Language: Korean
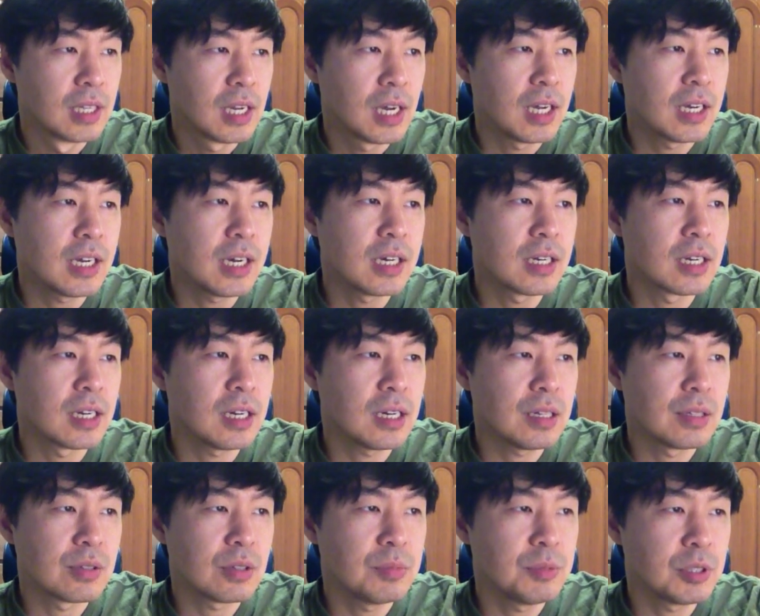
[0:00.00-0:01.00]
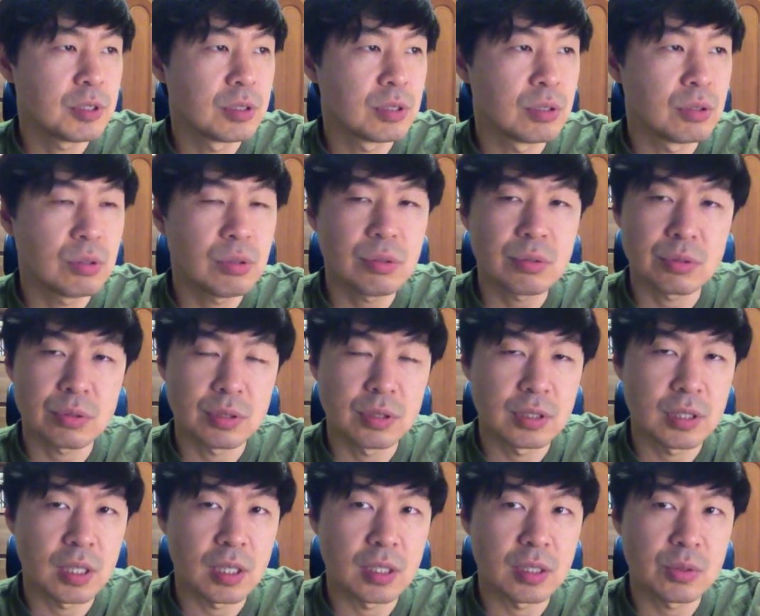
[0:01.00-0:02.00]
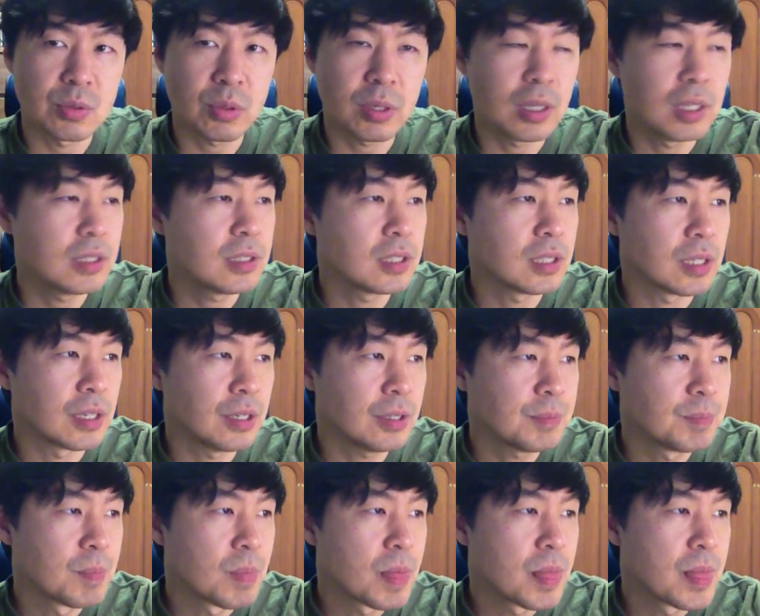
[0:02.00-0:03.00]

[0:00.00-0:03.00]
하나하나 설명드리고 이제 소개를 해드릴게요.